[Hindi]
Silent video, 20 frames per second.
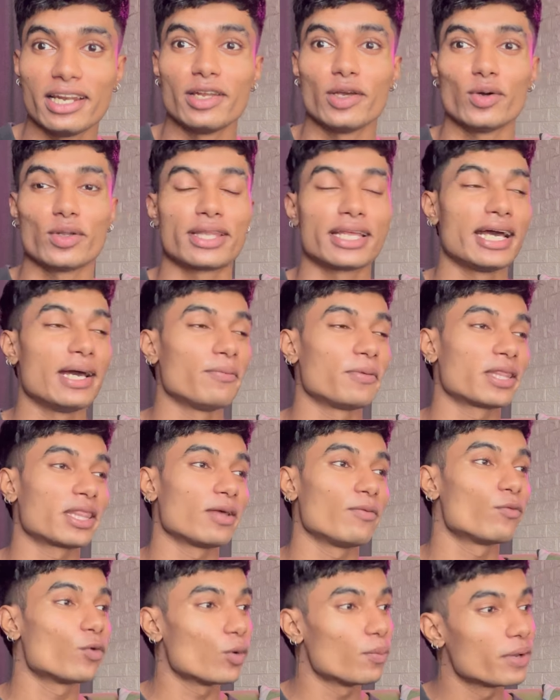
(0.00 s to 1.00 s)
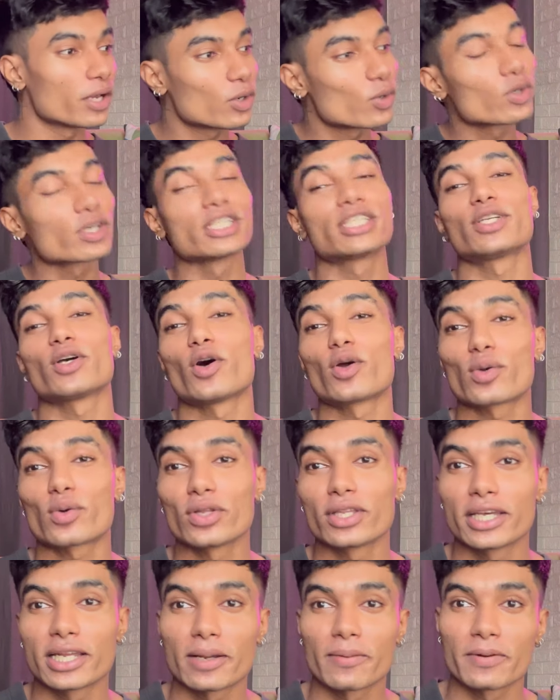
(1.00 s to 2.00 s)
नहीं होता है मतलब वो मेरे को किसी और
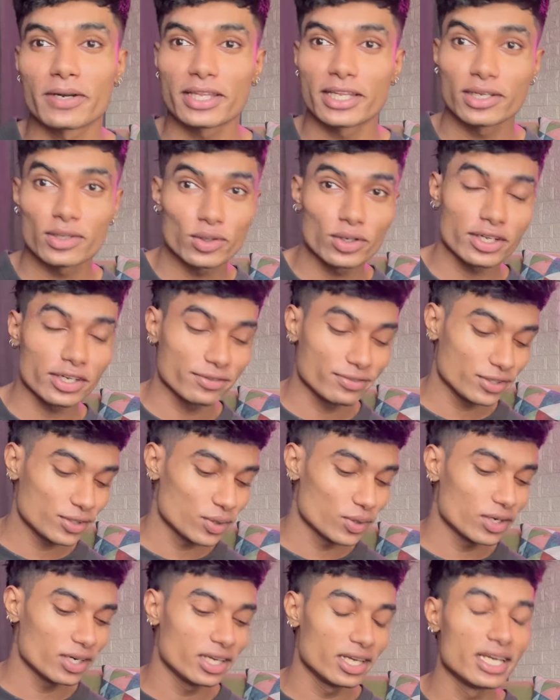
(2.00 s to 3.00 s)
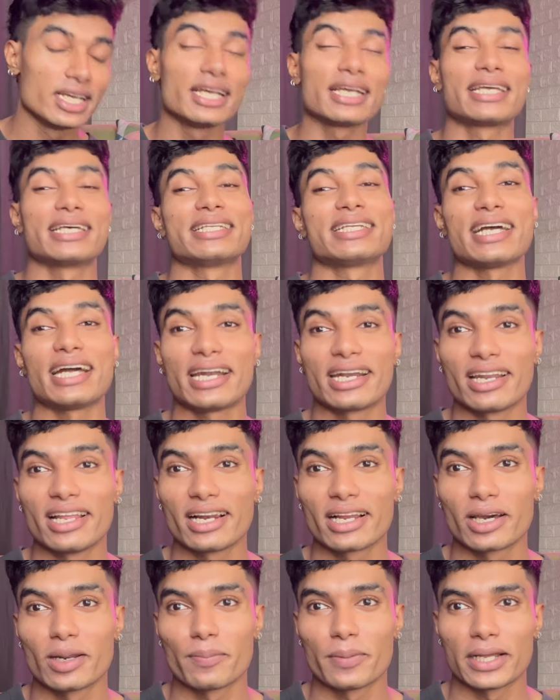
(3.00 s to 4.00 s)
को देना पड़ता है तो ट्रिप स्टोर कैसे
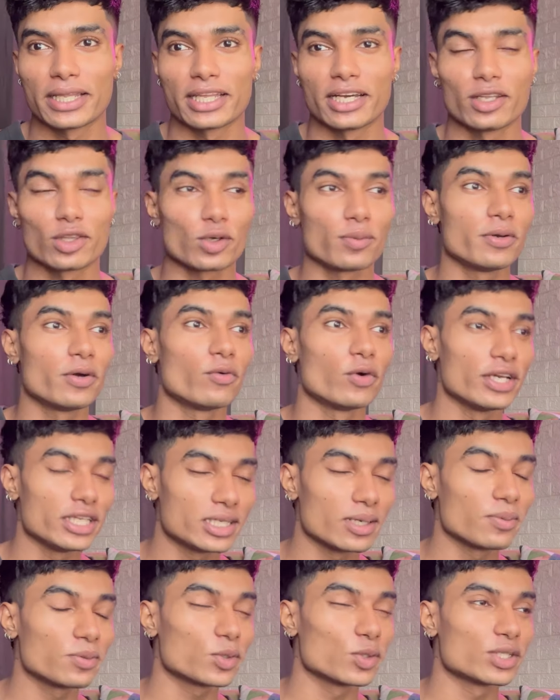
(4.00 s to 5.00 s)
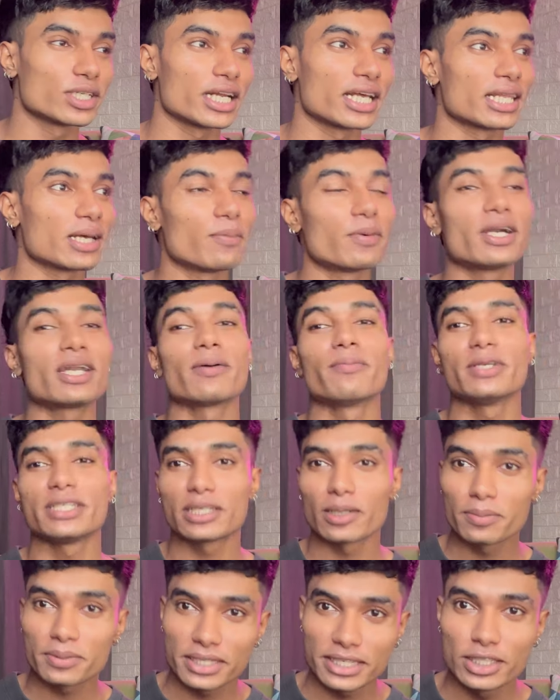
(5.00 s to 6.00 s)
हैंडल कर पाता तो मैं वही सब सोच रहा था बट अभी
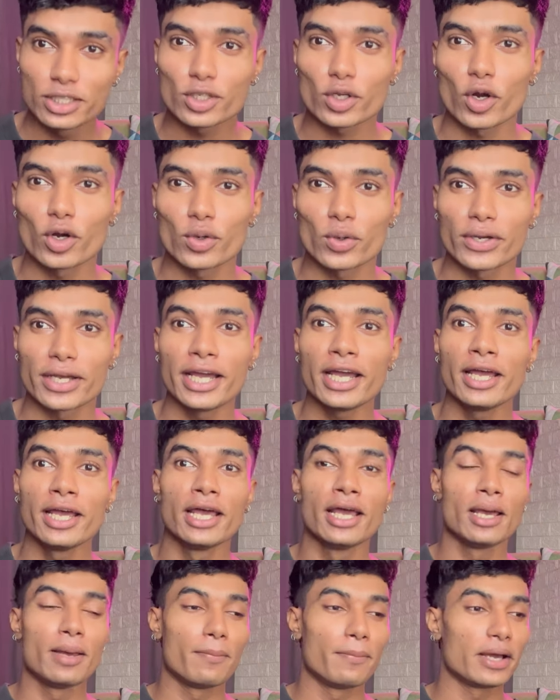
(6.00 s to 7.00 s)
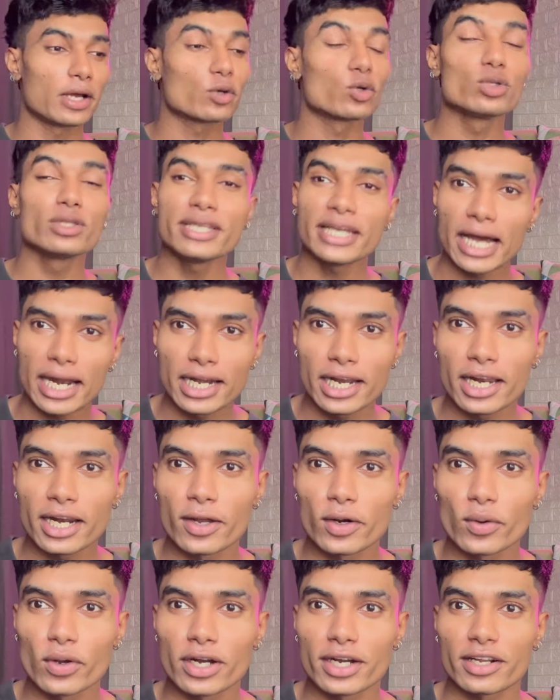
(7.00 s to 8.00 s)
सब सीन शॉर्ट हो गया मैं खुद नहीं हैंडल
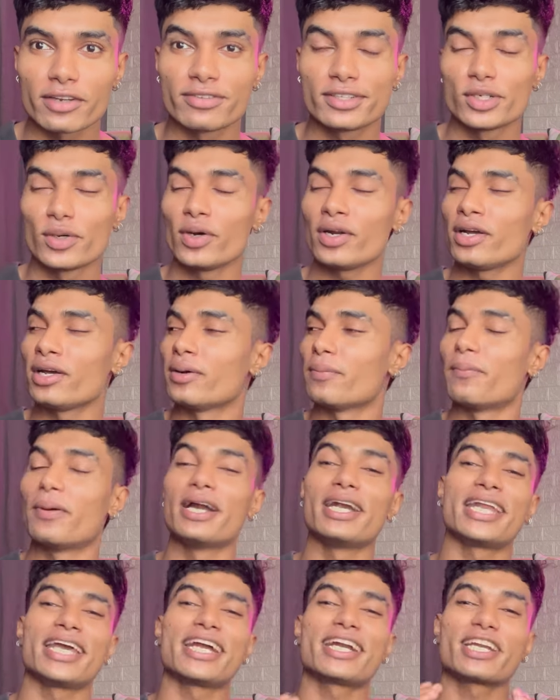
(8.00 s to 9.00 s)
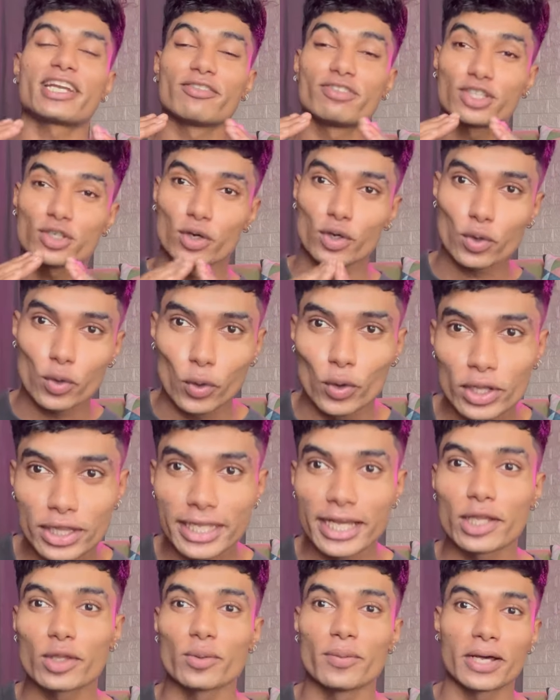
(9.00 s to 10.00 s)
करूंगा ट्रिप स्टोर बट एक ट्रिप स्टोर खोल
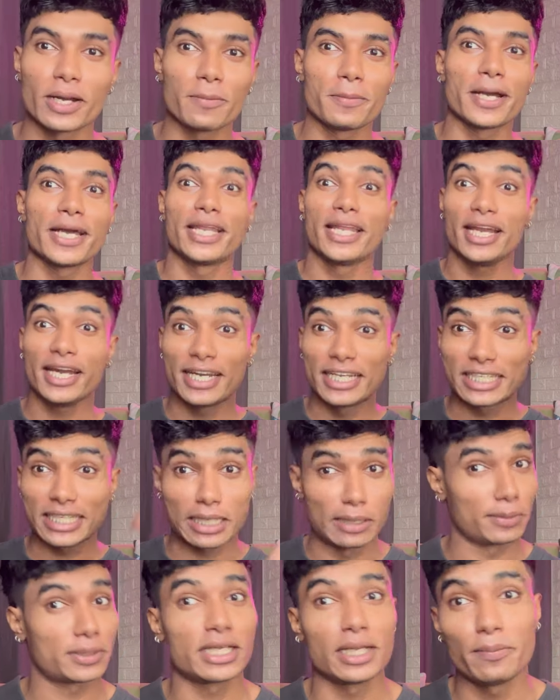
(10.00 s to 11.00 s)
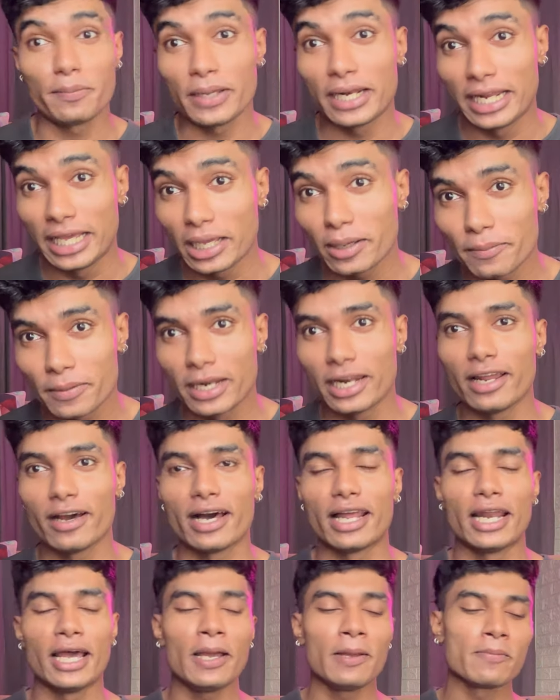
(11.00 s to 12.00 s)
दिया तुम्हारे भाई ने डिस्क्रिप्शन पर लिंक मिलने
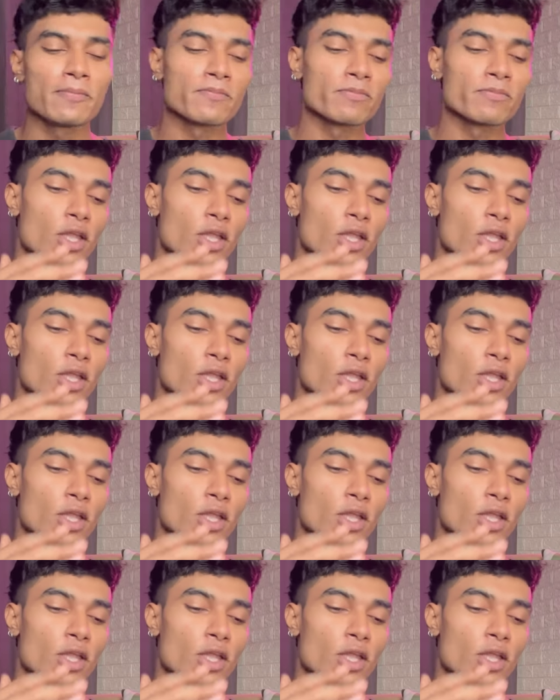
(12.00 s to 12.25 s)
वाला है